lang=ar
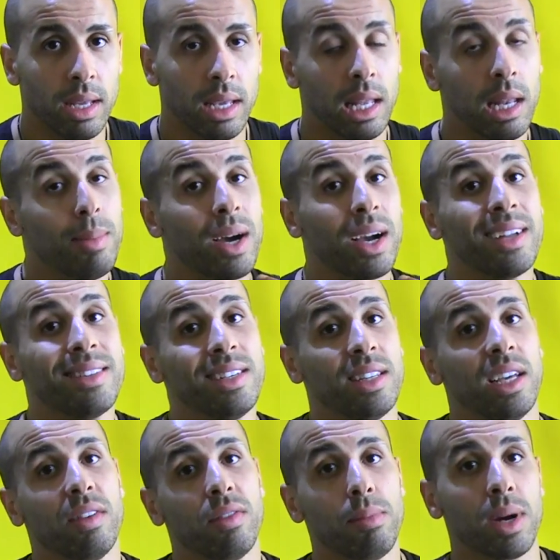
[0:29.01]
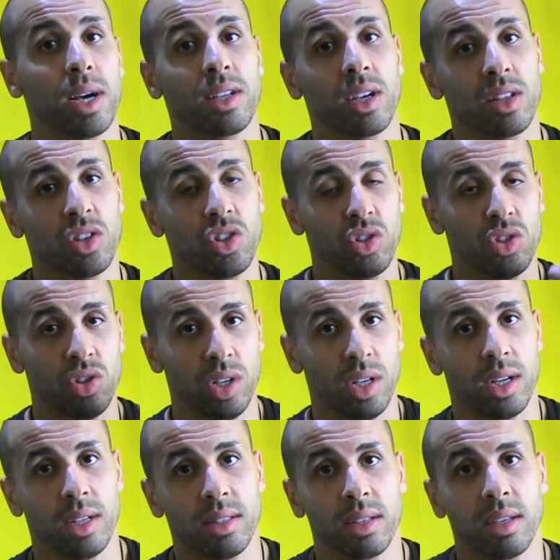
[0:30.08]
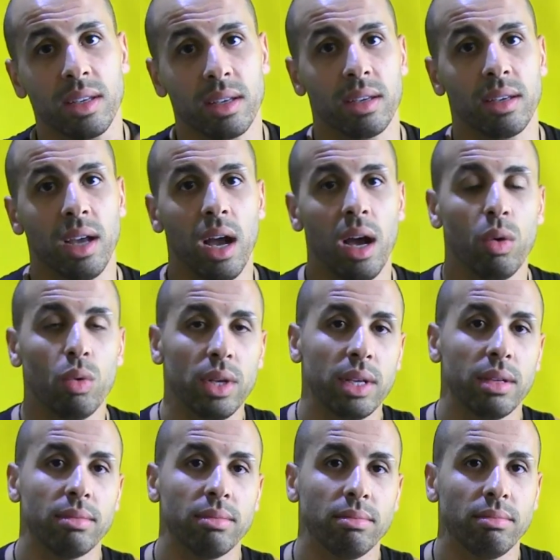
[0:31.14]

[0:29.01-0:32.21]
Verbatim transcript: الا ما كنتي ضعيفه ما كتقدريش تشجعي راسك حاولي